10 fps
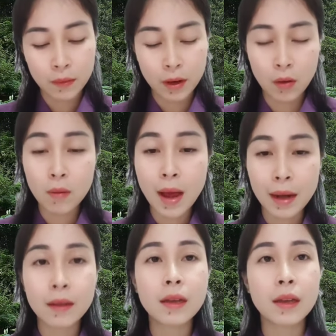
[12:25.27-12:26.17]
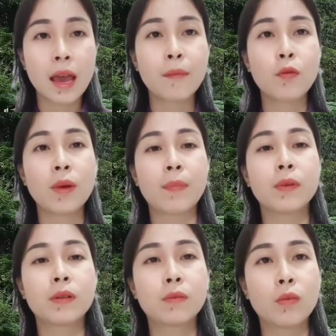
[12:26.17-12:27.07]
và điều thứ ba nữa thì em cũng
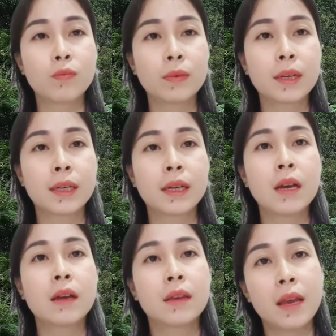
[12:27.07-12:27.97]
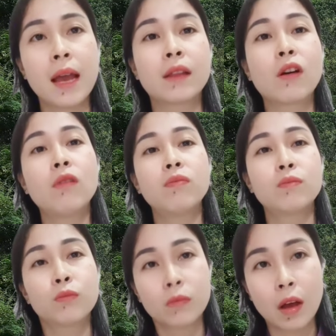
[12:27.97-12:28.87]
gặp được một ờ, vị thầy tốt
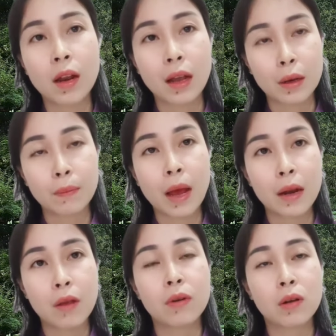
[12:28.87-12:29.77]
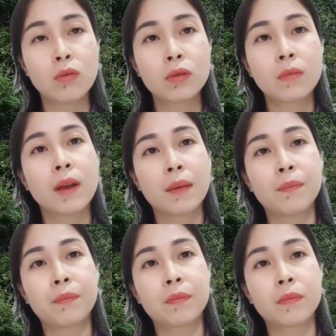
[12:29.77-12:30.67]
đó là ba điều đã cứu sống em
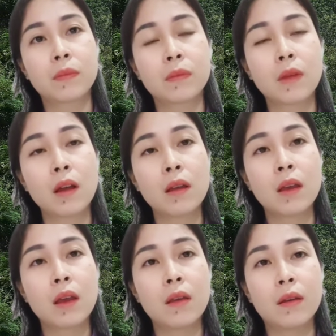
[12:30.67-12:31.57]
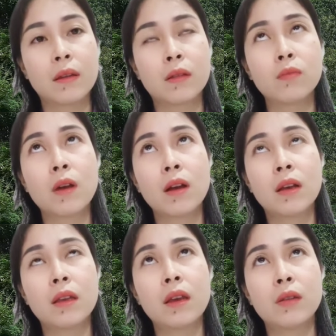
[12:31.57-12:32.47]
đó thì lúc đó
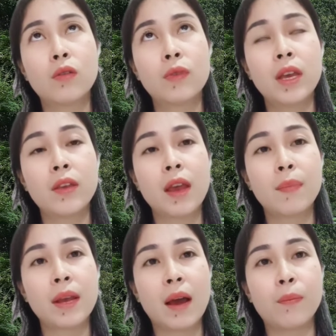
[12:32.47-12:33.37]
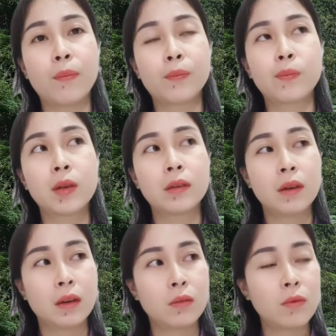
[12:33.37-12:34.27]
thì trên du di cho em đi học chứ
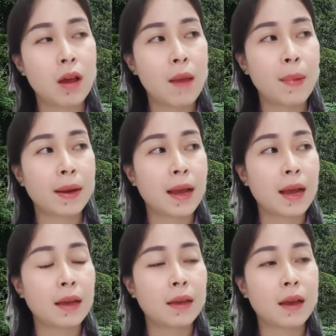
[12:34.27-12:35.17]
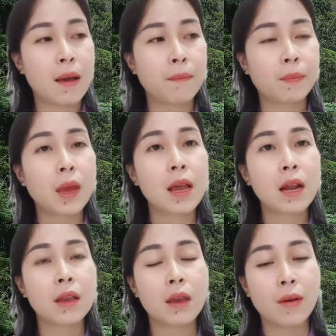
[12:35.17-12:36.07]
uh, lúc đó em hành căng thì uh, đi
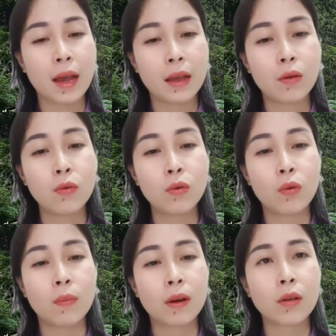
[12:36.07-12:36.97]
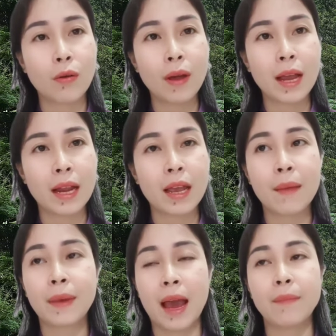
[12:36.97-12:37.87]
rất là nhiều hàng cuối cùng một chỗ hàng này thì
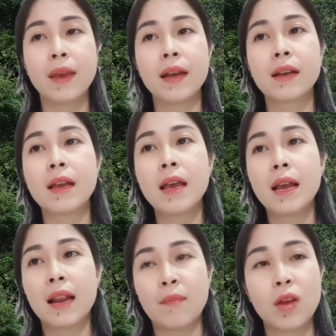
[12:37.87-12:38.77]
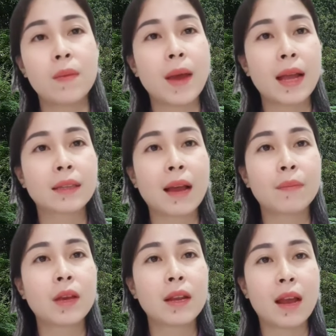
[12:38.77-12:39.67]
em cảm giác làm cho em an
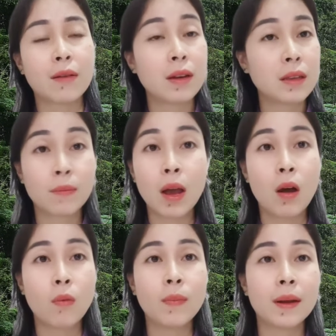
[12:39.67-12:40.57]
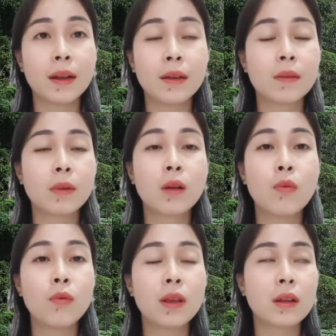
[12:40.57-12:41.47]
tâm như thế nào đó cứ trong cái hồn của mình á cứ
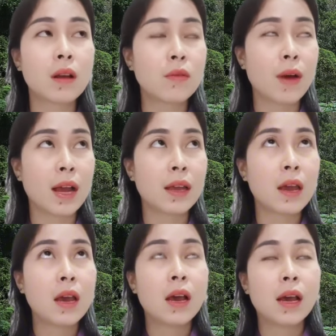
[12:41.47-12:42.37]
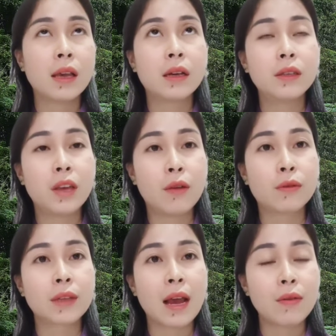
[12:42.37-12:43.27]
muốn đi tới đó hoài thì cứ
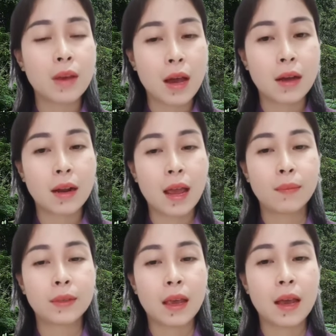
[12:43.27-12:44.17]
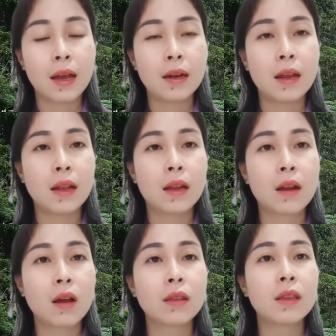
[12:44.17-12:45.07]
chiều 6 giờ là em sẽ đi lên
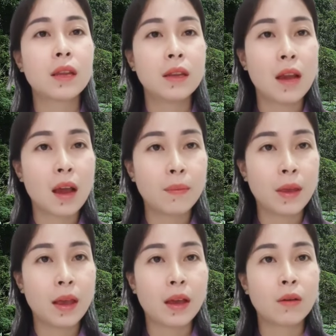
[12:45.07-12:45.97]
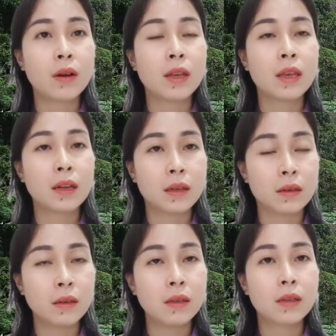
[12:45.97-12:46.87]
đó đến 9 giờ em về có khi 9
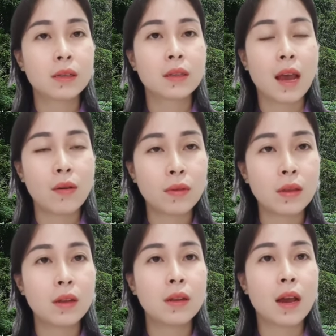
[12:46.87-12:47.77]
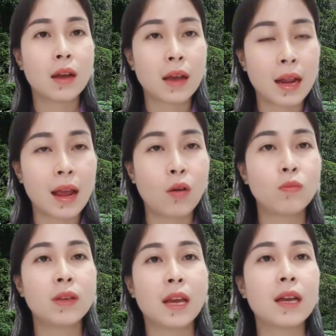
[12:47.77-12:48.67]
rưỡi 6 tới 9 giờ ngày nào
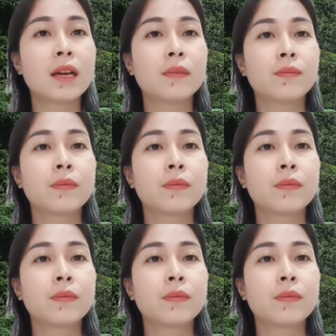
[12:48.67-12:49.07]
cũng như vậy hết